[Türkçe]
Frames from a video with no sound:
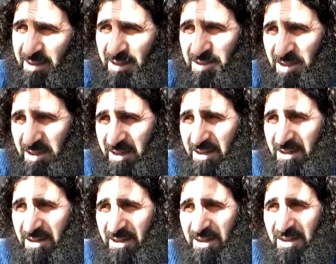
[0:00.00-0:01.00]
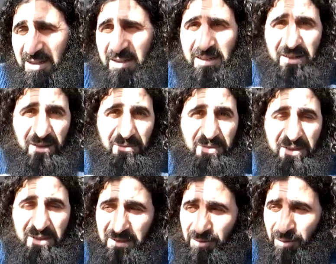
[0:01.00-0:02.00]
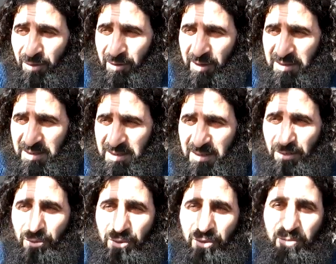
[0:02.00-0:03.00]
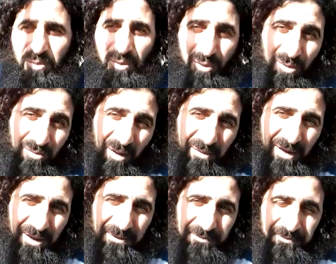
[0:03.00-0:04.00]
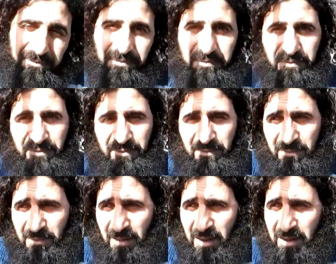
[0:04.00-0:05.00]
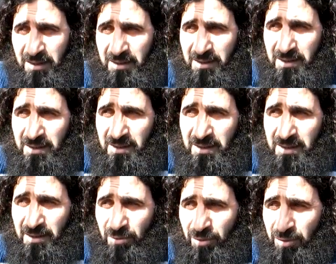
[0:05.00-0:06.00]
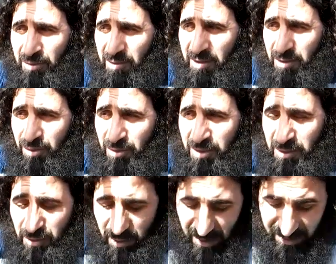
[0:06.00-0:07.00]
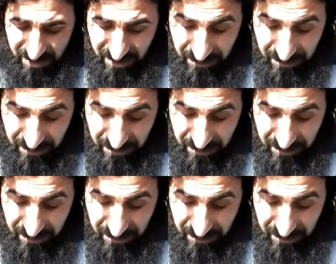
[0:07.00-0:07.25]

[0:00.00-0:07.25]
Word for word: gerçekten Rabbin nurlu yasasına uyup uymama e, konusunda çok şey söyler.